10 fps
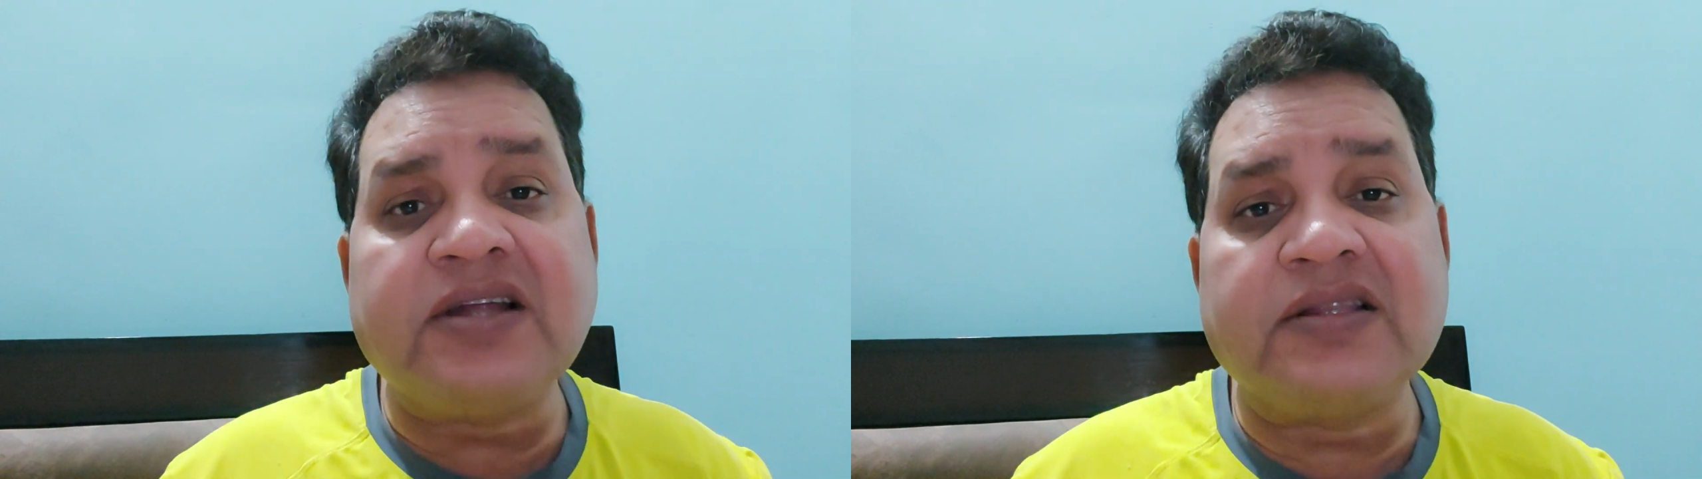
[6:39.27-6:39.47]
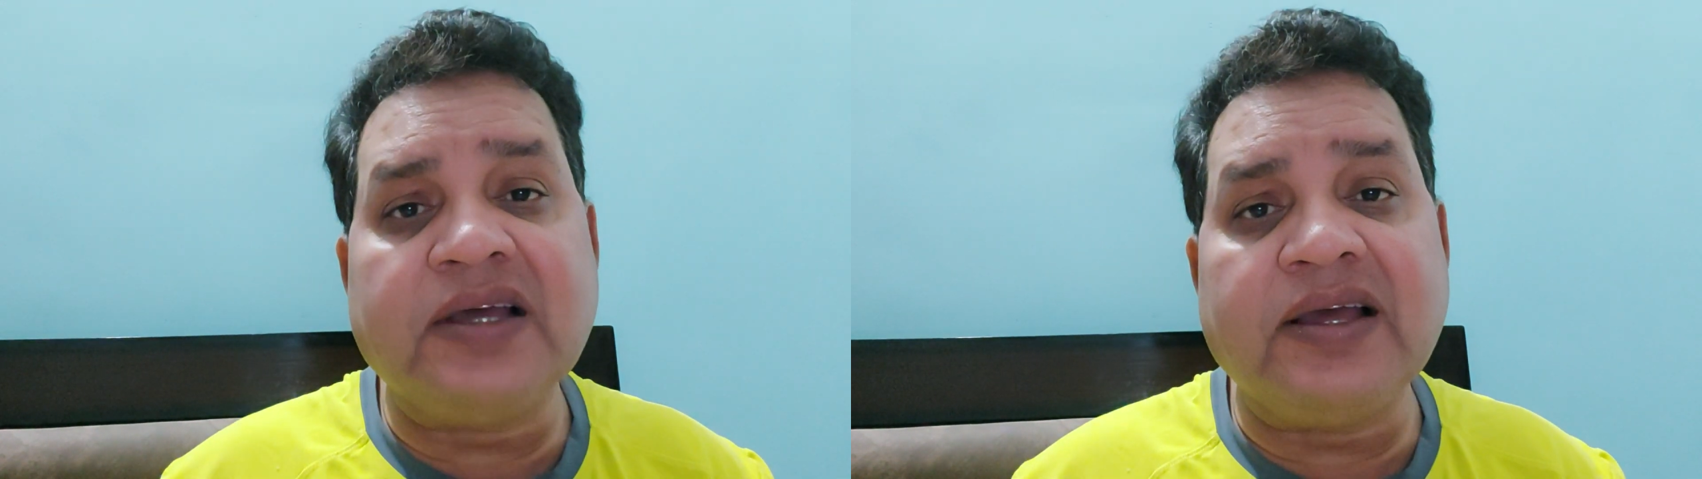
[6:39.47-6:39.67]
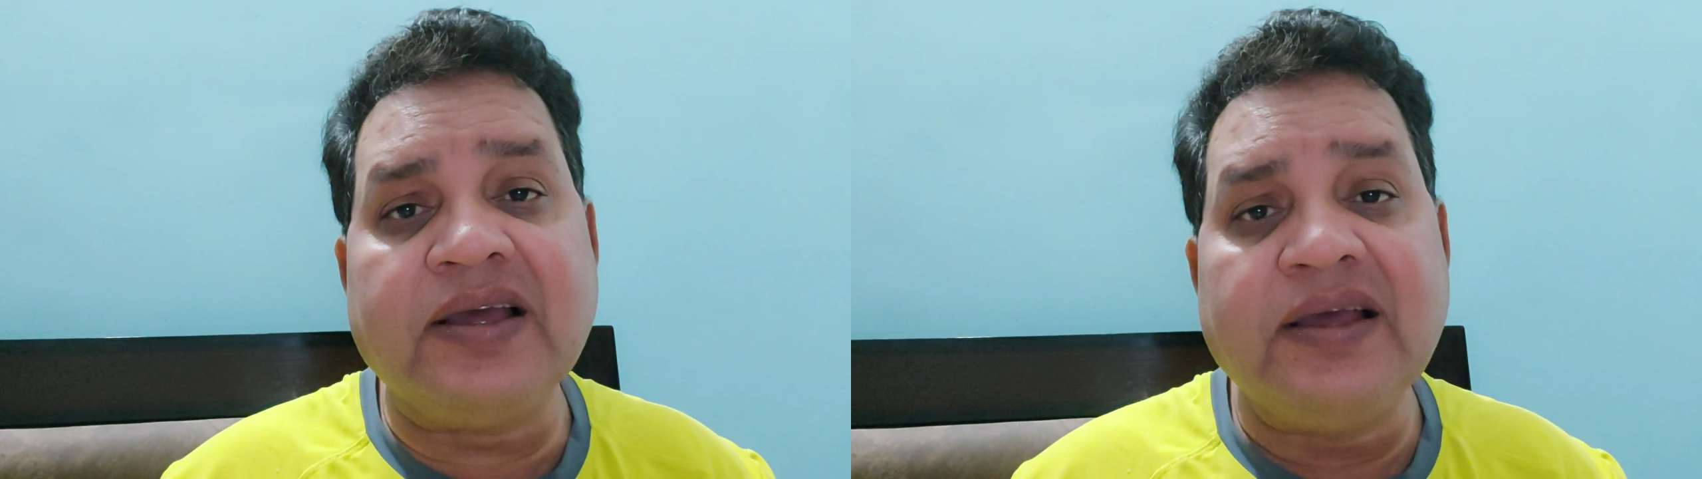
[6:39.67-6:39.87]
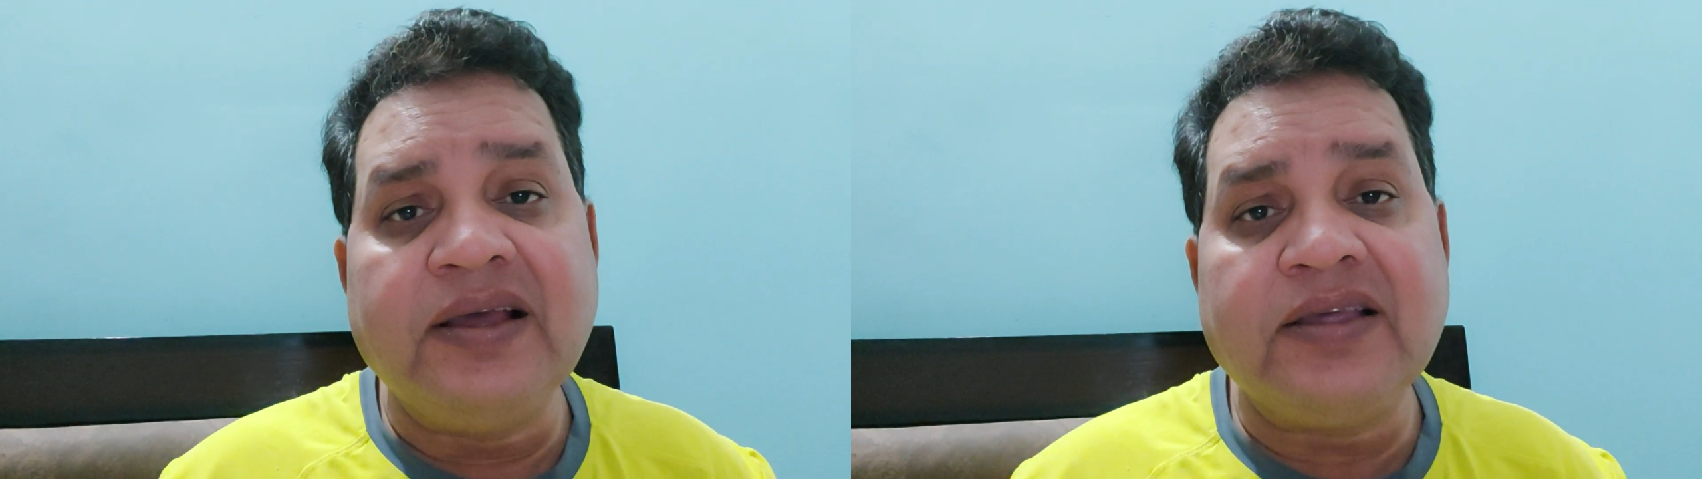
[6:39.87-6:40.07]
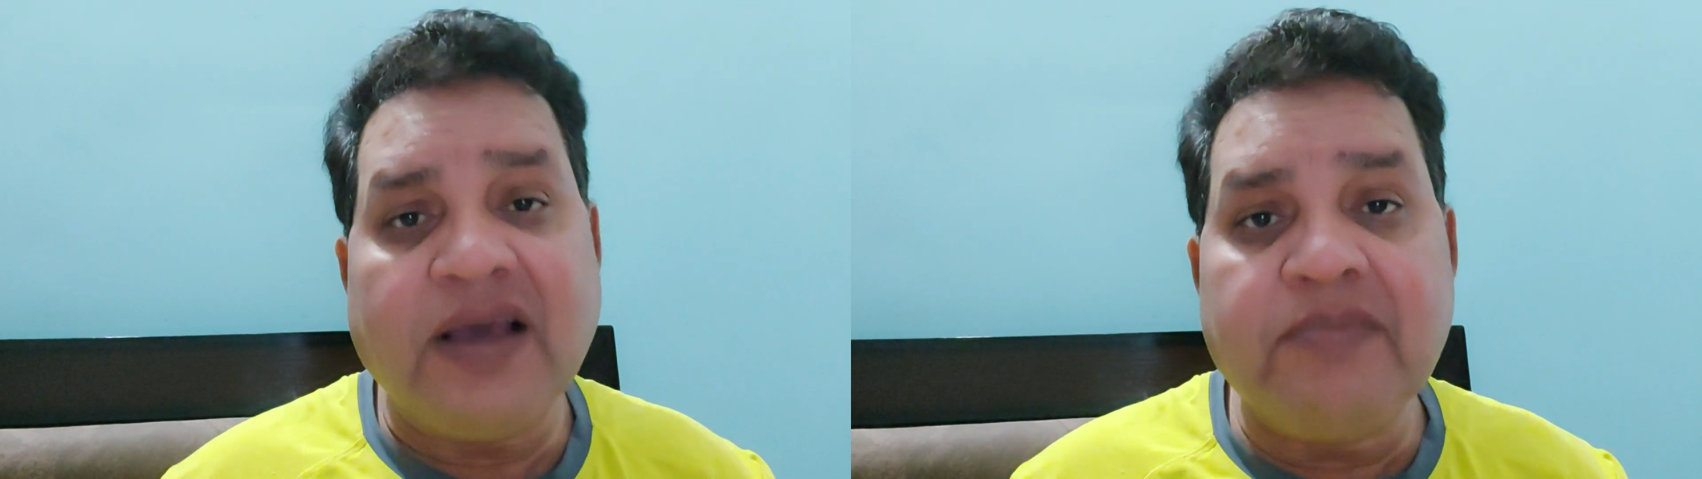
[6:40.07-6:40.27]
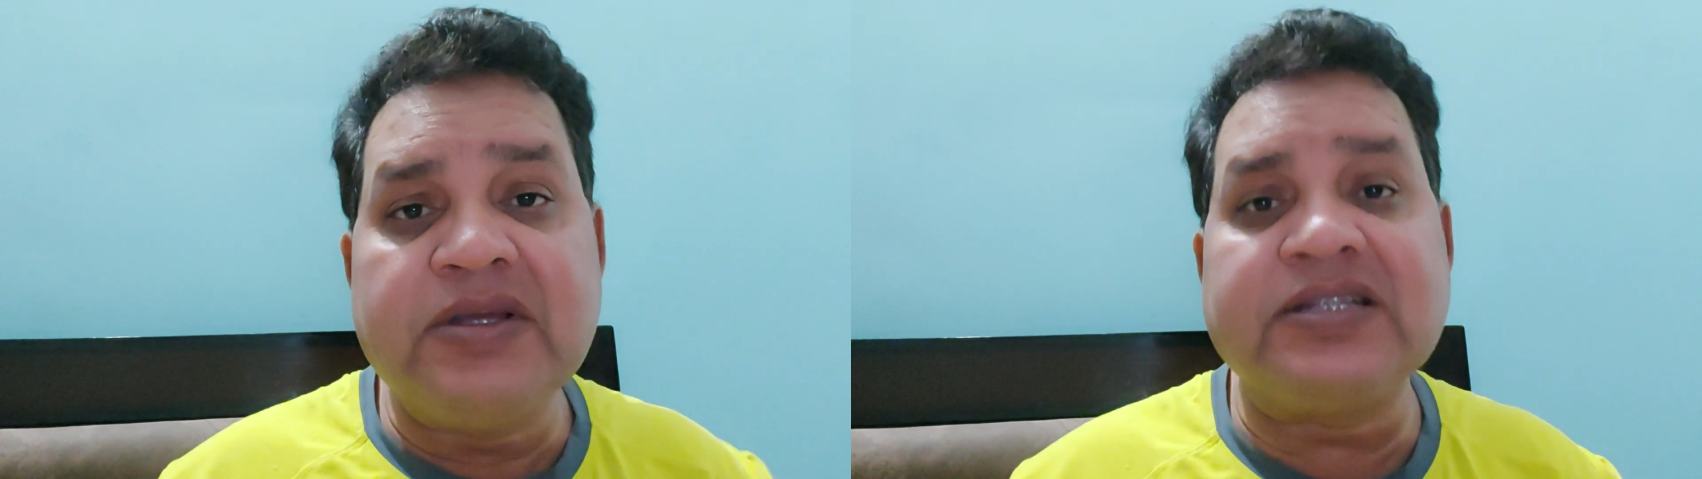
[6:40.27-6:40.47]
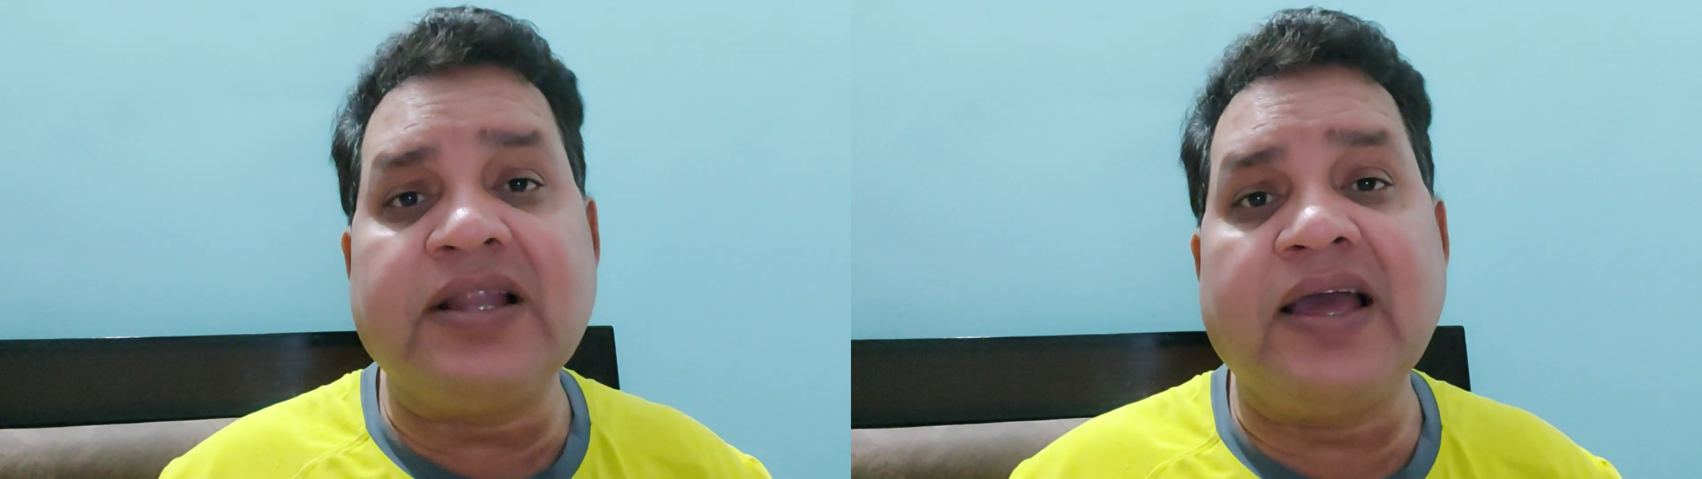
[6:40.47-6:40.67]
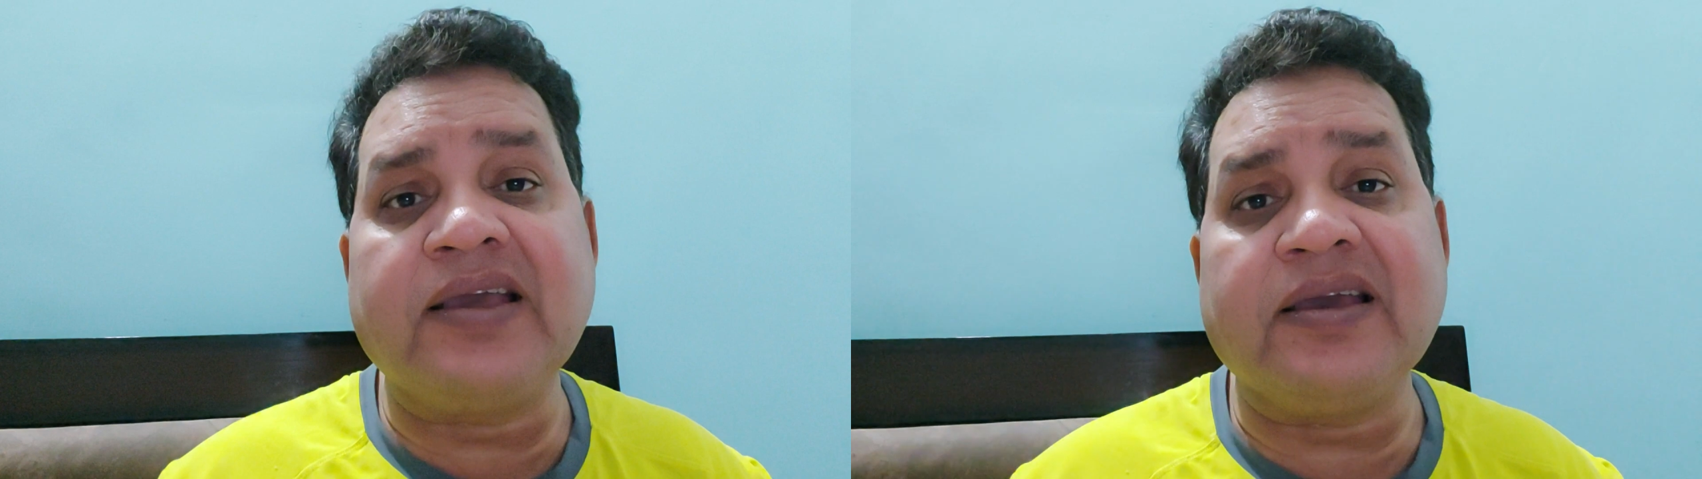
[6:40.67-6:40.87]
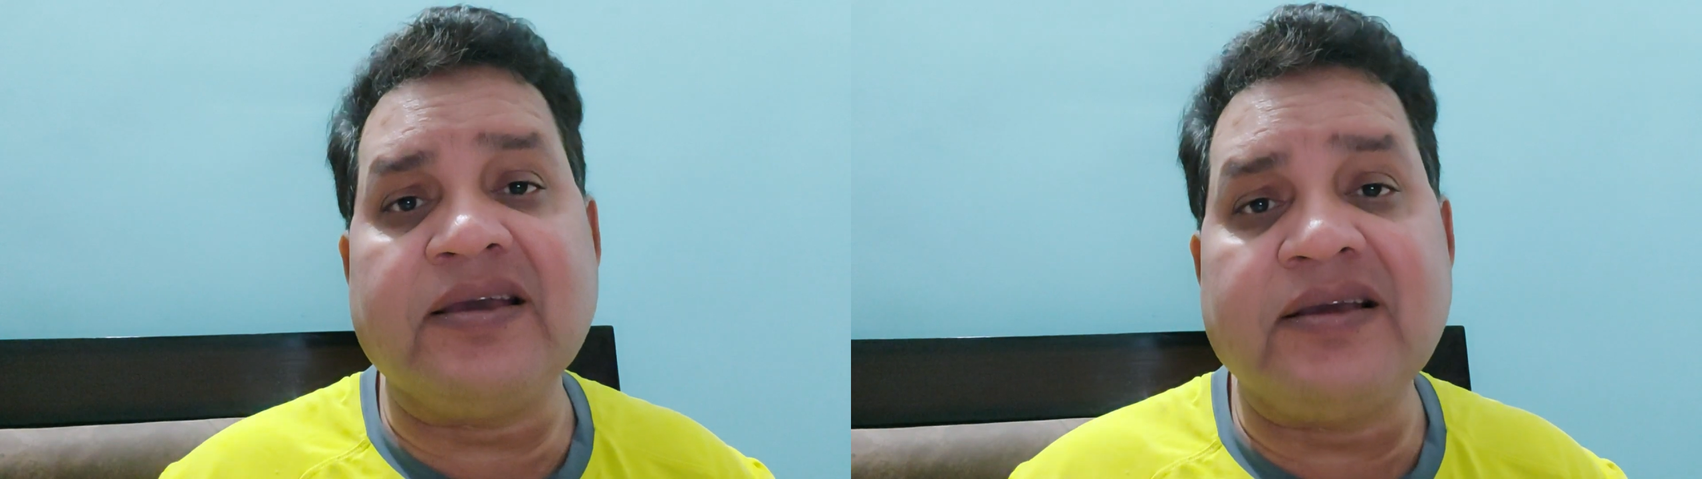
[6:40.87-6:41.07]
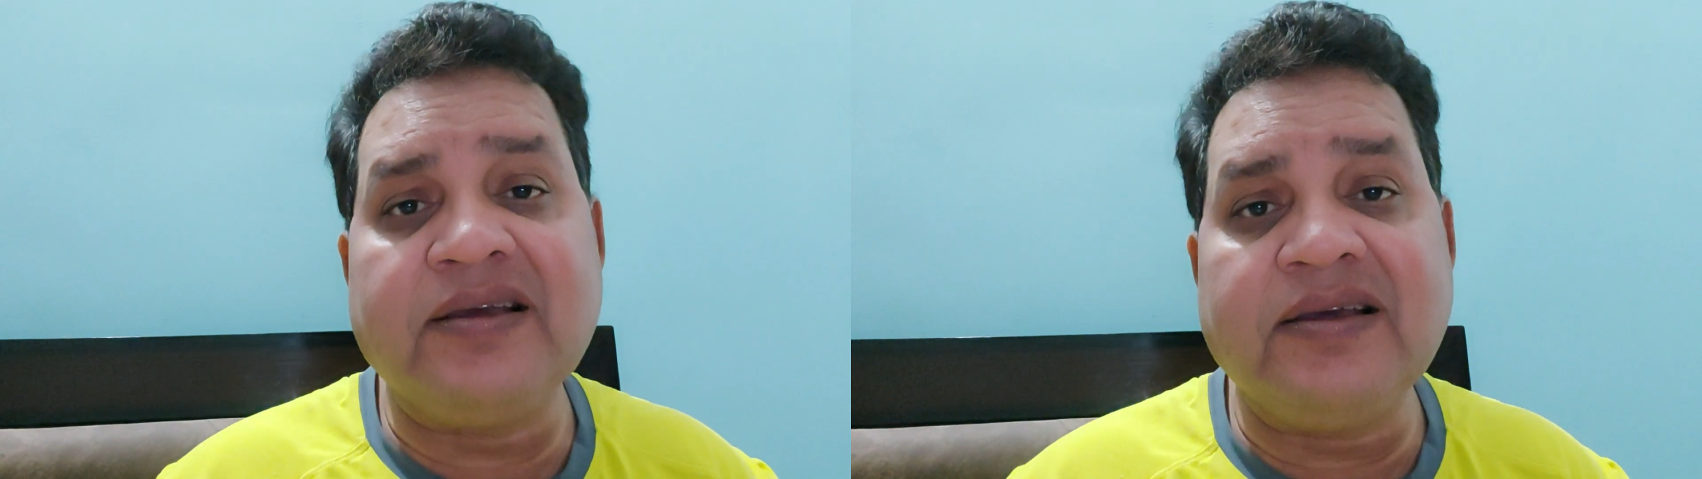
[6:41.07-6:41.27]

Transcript: आता है कि हम भी इस लायक हैं